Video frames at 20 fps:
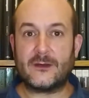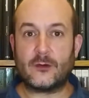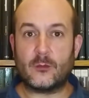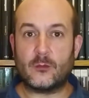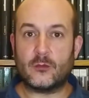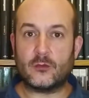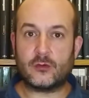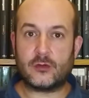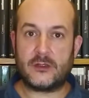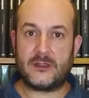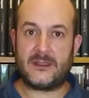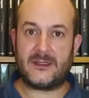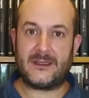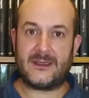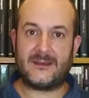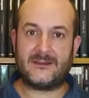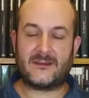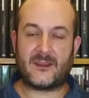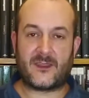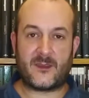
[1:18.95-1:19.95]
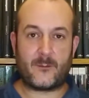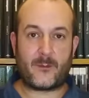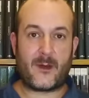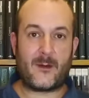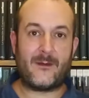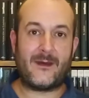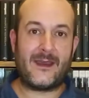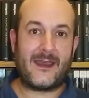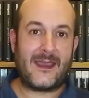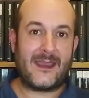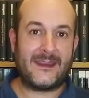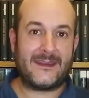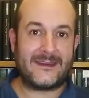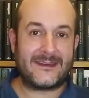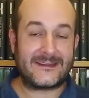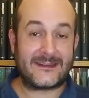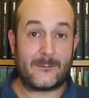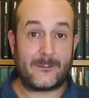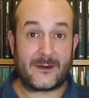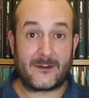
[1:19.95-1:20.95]
como se anticipaba en
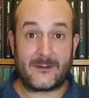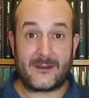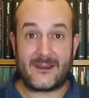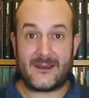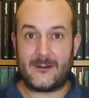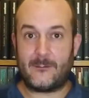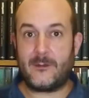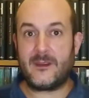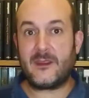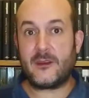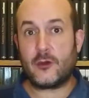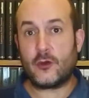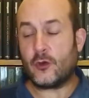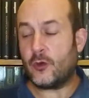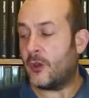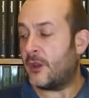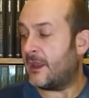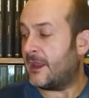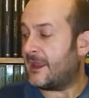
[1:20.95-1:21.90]
esta previa del vídeo,